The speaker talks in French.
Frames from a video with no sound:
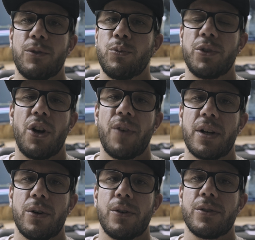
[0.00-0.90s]
tout le monde est en
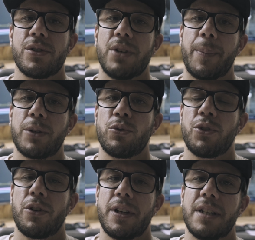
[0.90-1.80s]
vacances, on n'a pas trop le
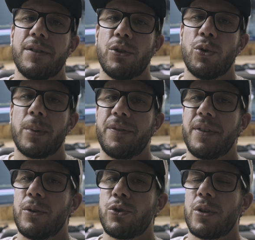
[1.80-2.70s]
temps de regarder des vidéos, on
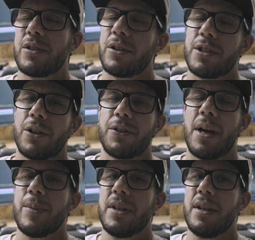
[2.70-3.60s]
préfère le soir sortir entre
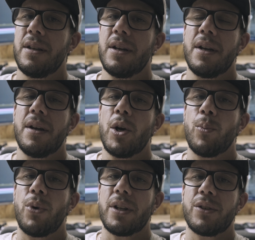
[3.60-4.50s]
amis,
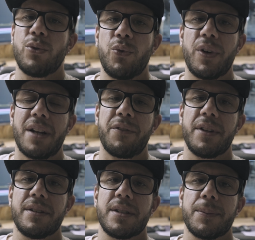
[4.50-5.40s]
bon, des coups, faire la
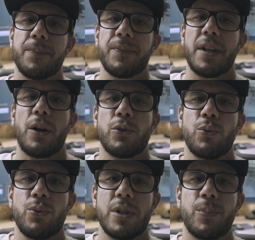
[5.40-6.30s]
fête. Alors du
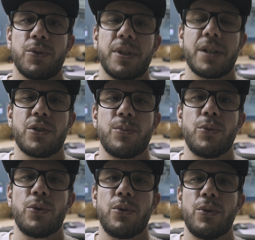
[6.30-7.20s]
coup c'est pour ça que je
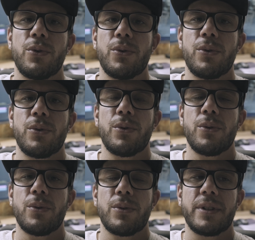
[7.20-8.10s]

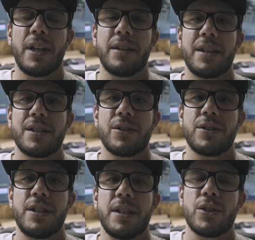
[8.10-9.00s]
me tâte à la
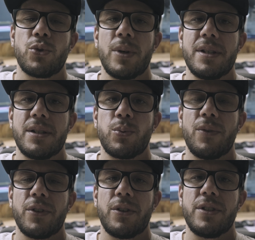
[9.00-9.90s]
sortir soit, soit
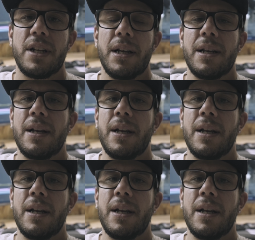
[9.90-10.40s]
vendredi là,